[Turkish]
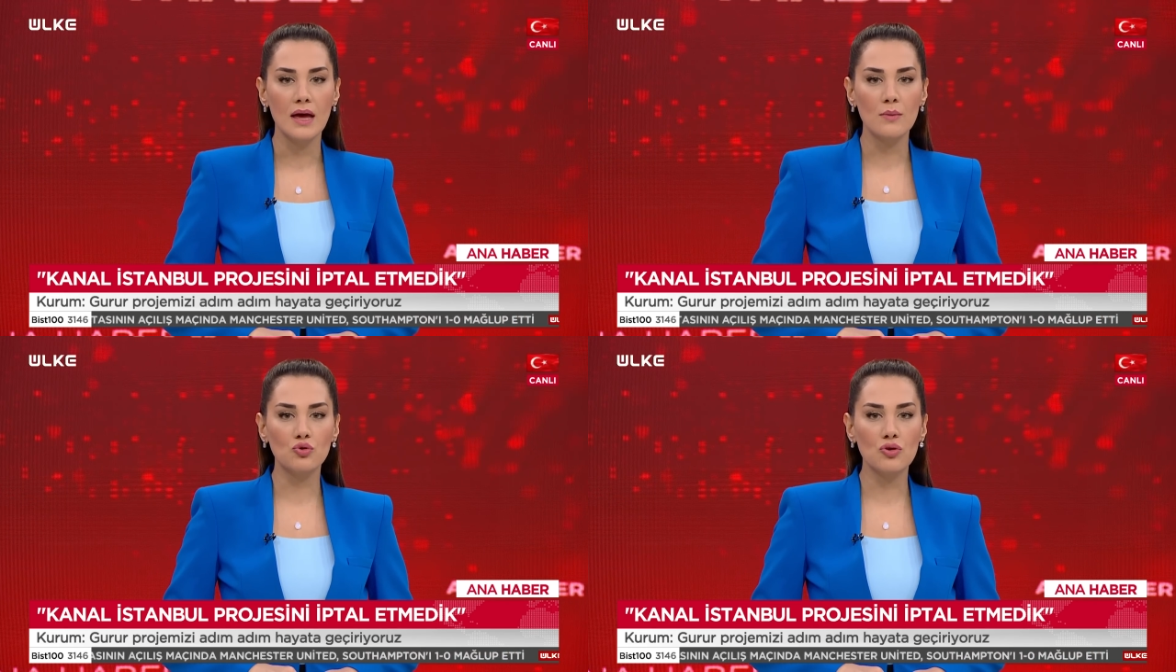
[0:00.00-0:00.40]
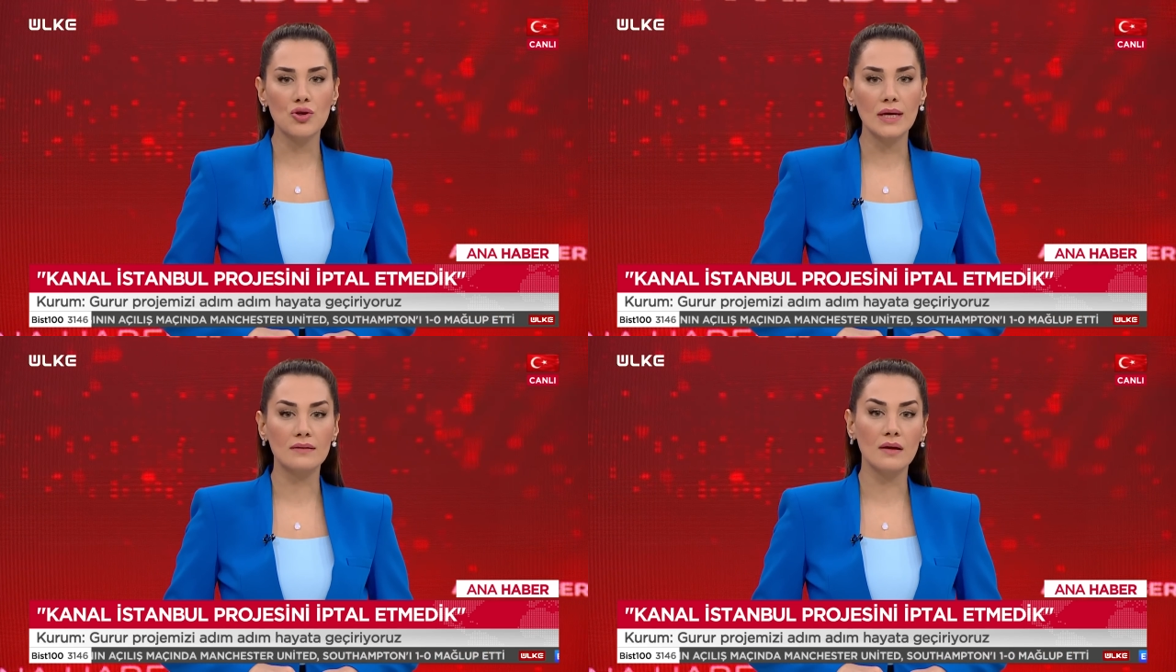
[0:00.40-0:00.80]

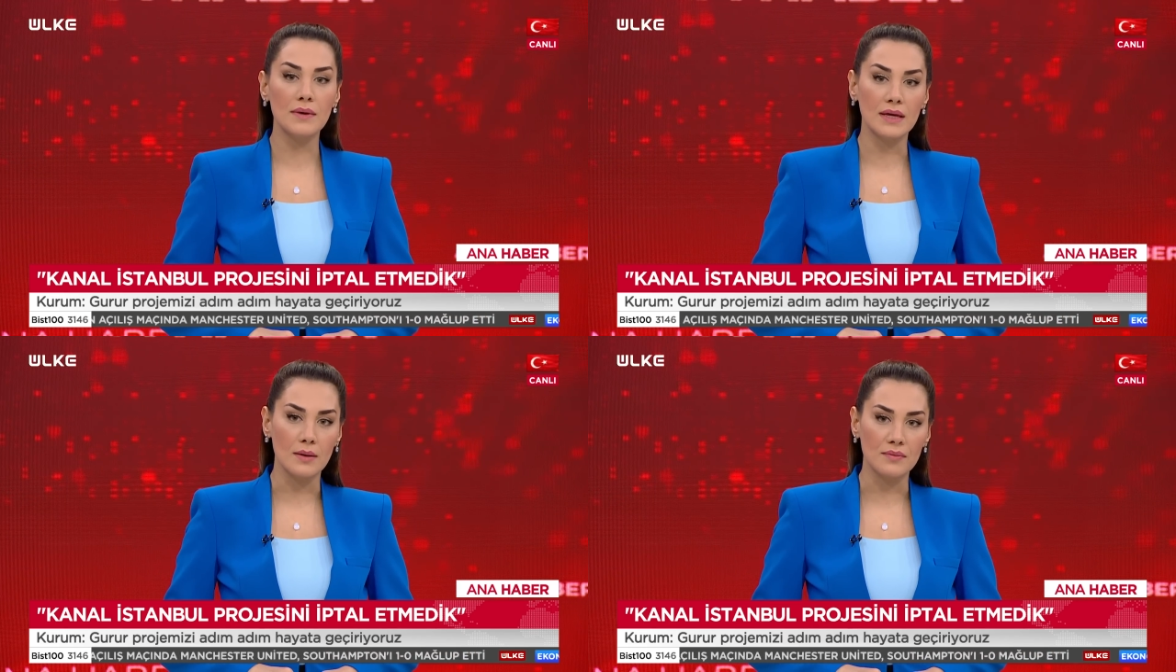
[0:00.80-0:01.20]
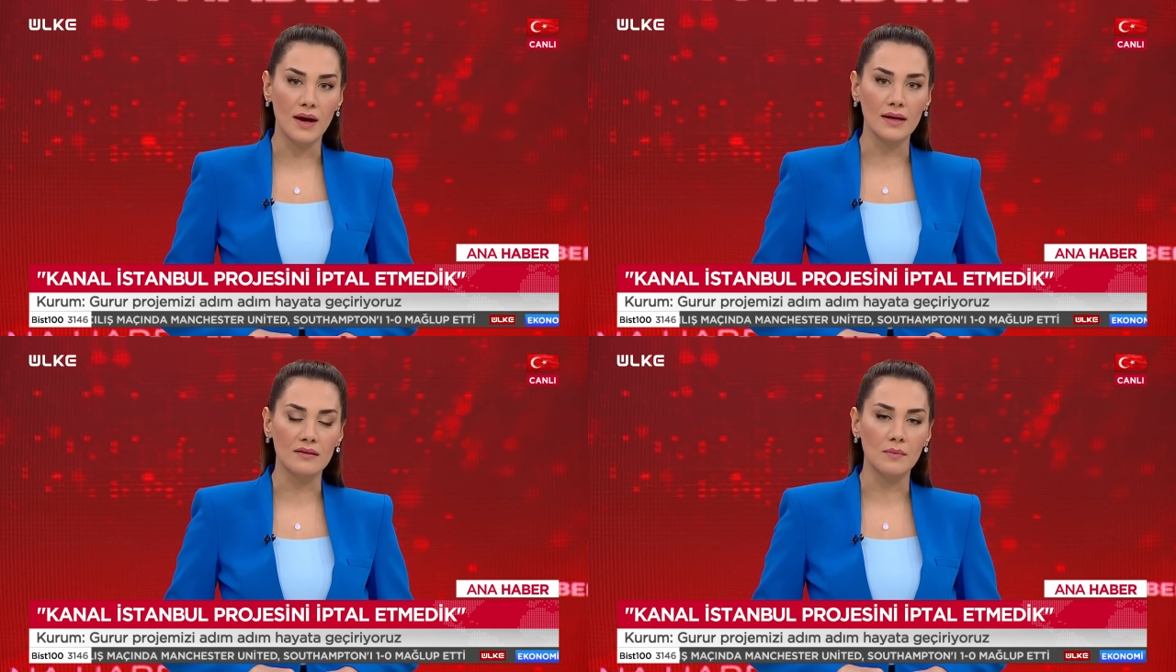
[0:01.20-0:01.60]
Projeyi tabii ki
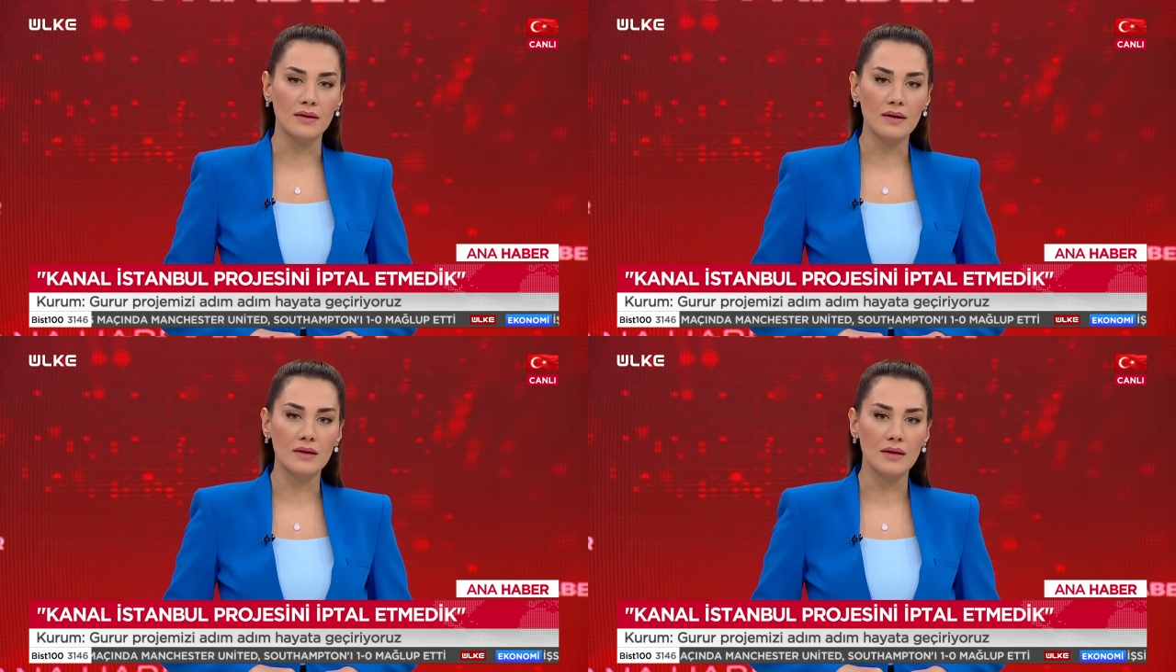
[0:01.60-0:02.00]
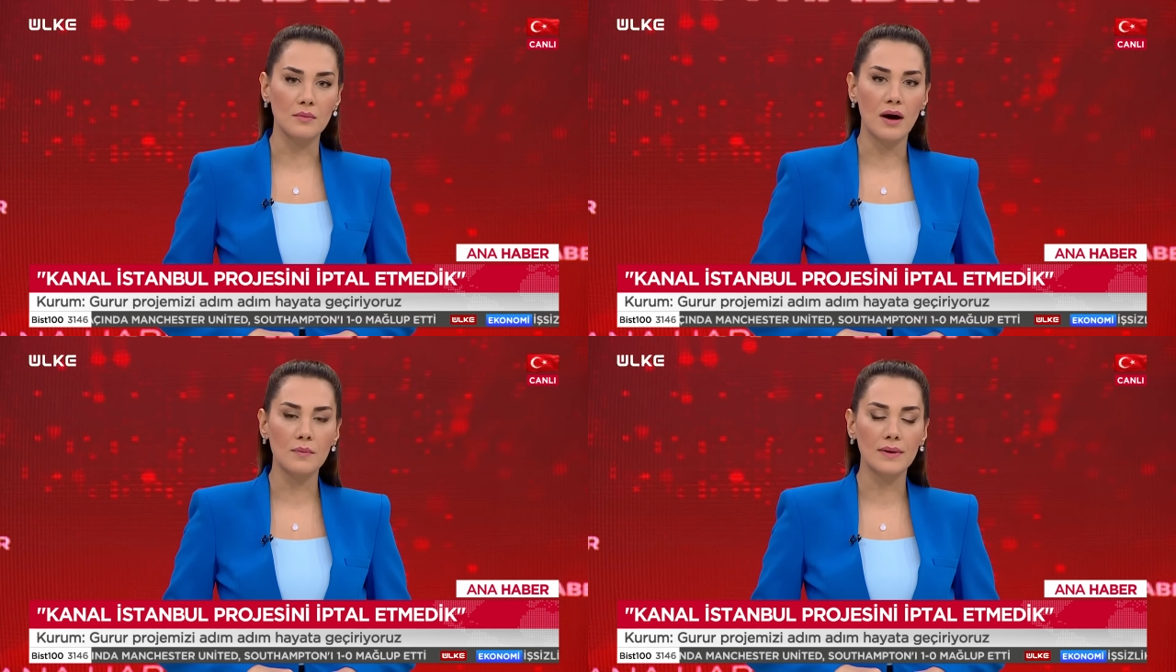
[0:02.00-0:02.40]
iptal etmedik,
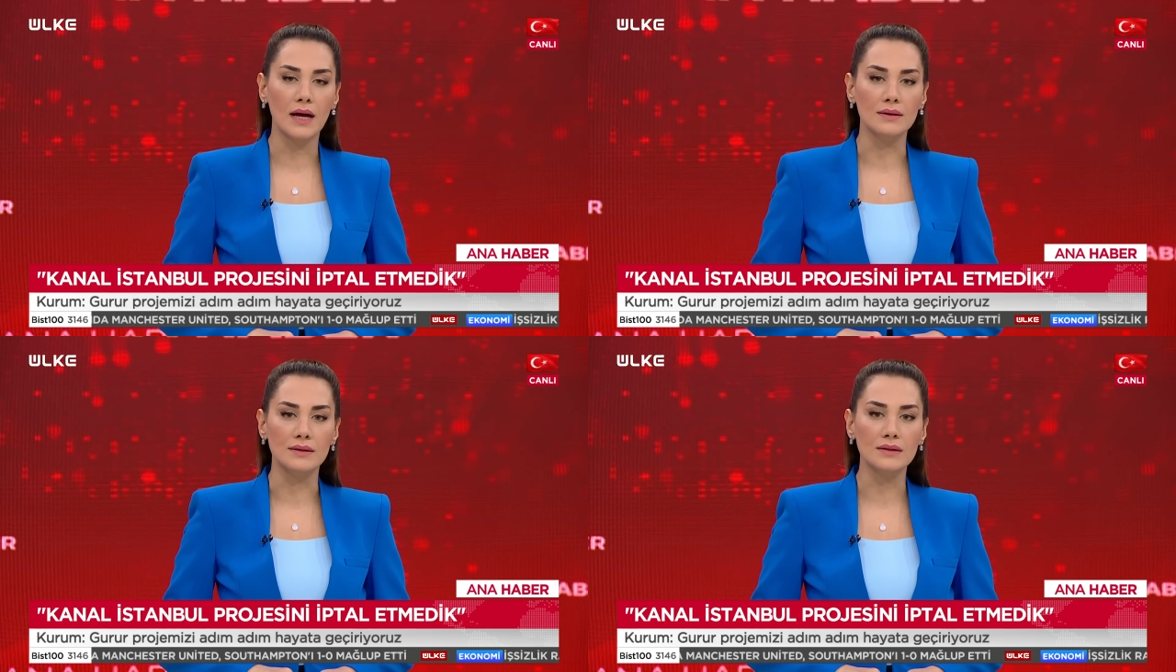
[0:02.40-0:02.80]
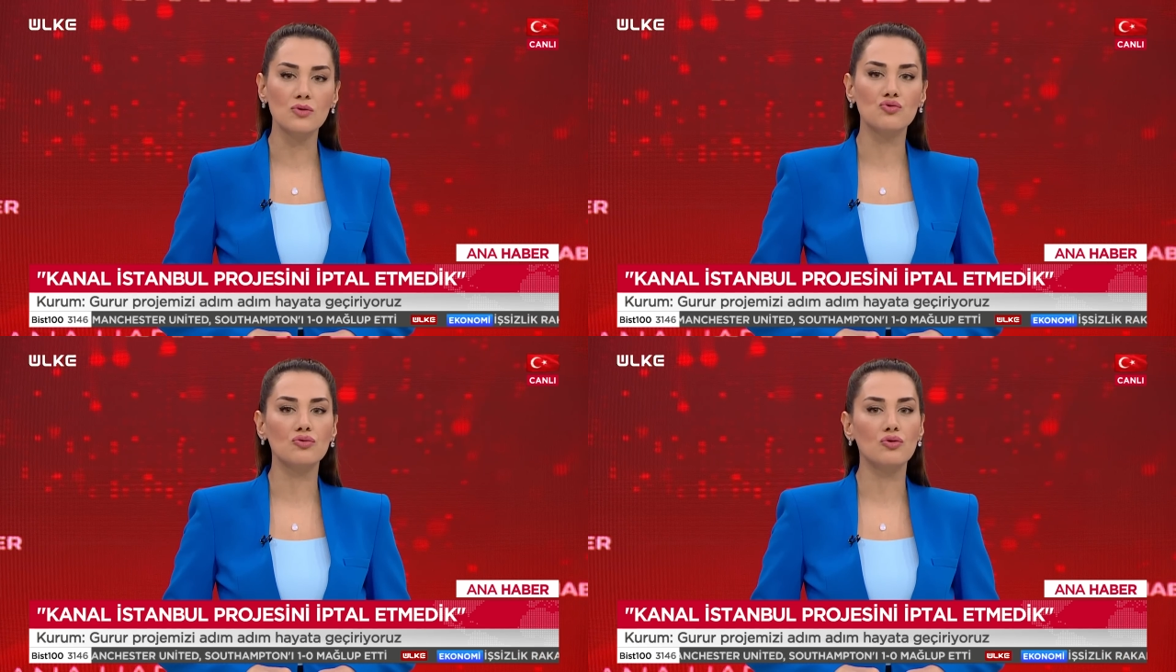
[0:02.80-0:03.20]
imar planları
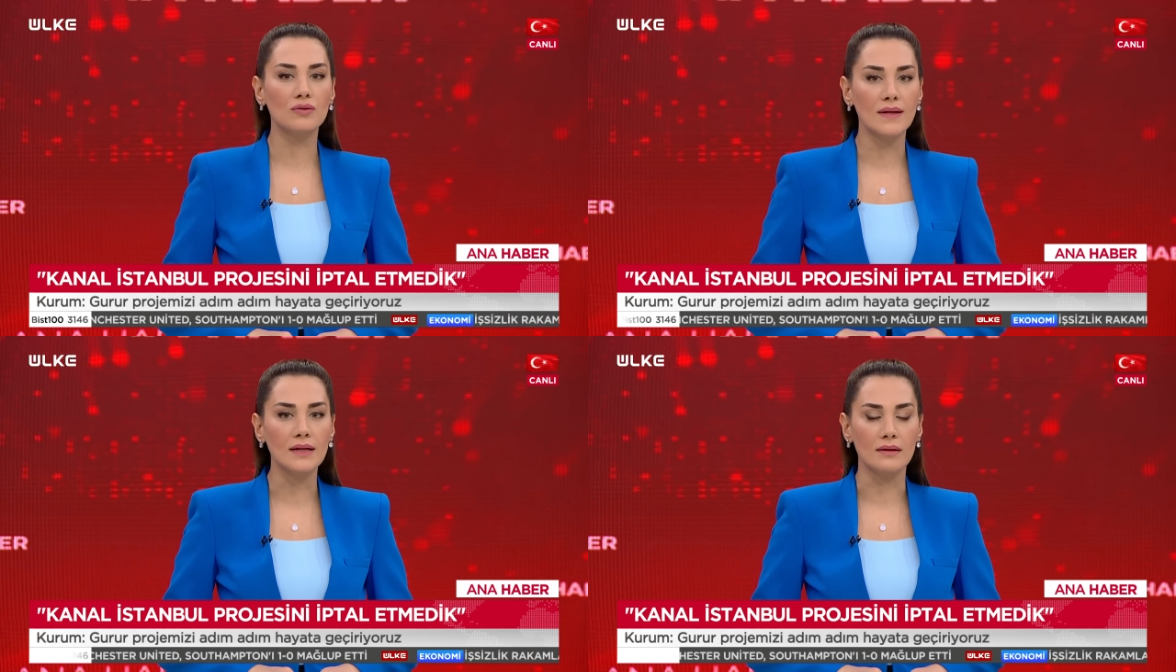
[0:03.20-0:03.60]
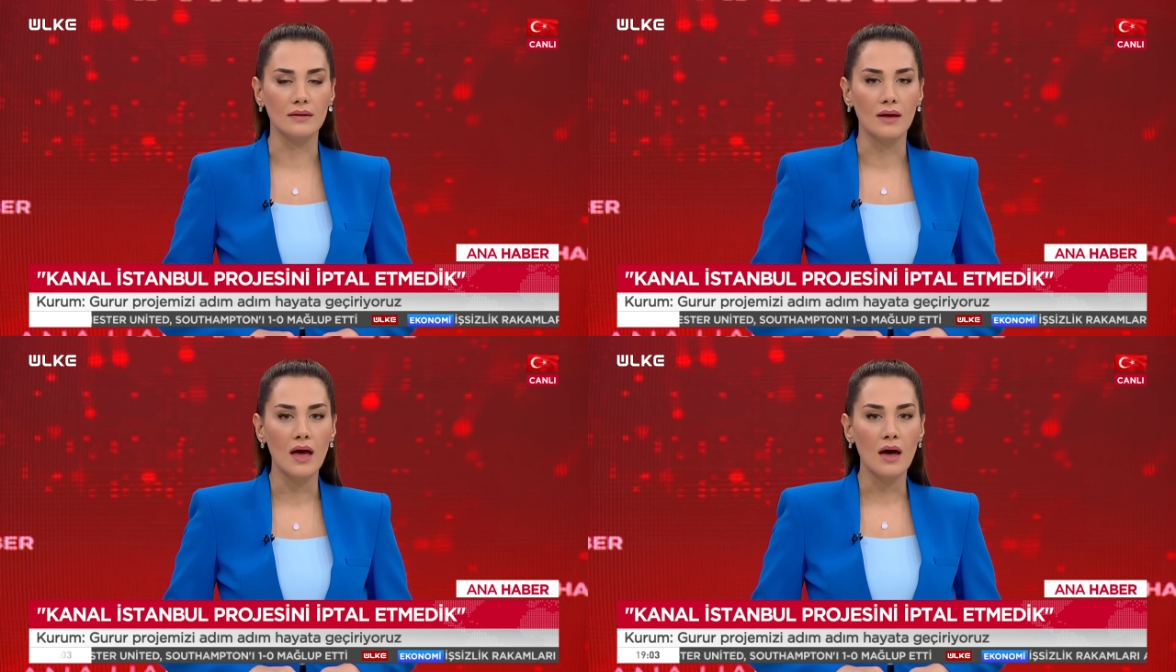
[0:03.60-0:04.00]
yürürlükte dedi.